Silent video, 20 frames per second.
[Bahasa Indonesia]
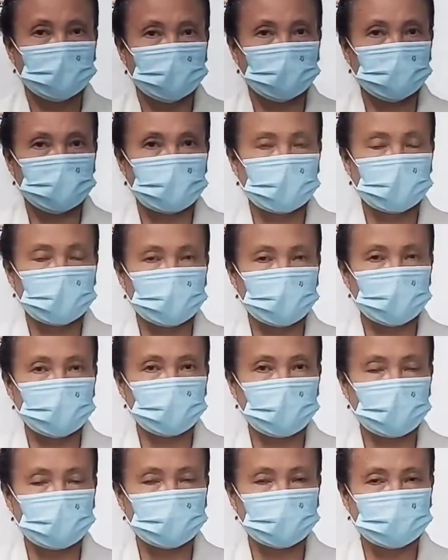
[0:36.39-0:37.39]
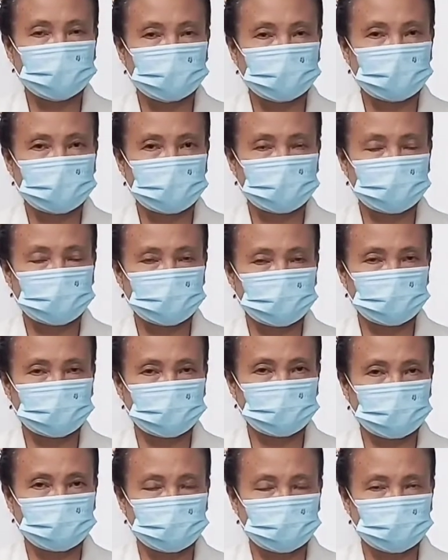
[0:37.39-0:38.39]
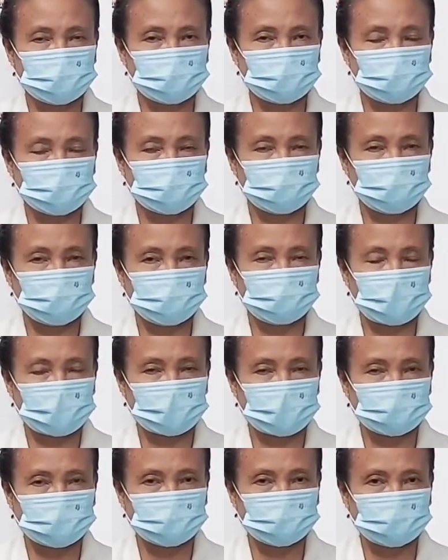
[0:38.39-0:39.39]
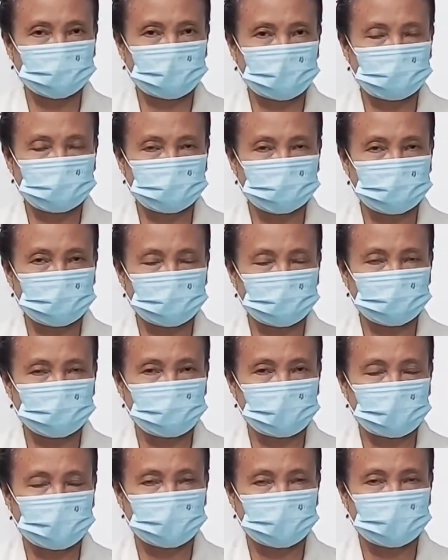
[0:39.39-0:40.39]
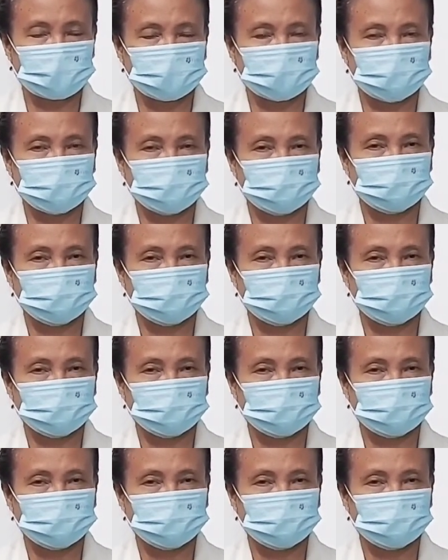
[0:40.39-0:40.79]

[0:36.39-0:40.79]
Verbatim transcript: di dalam Tuhan kita Yesus Kristus, dimanapun Anda berada,